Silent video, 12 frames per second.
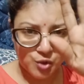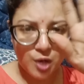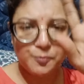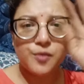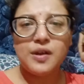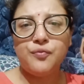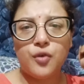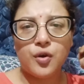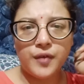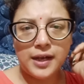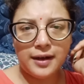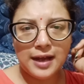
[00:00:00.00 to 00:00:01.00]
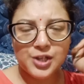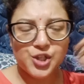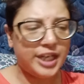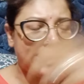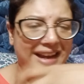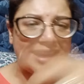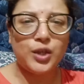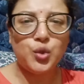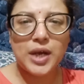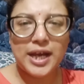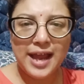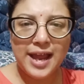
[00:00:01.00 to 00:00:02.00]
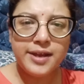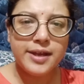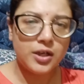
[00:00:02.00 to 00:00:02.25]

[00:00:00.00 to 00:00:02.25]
সবসময় ফোর হুইলার আসে টেনে তুলে নেয়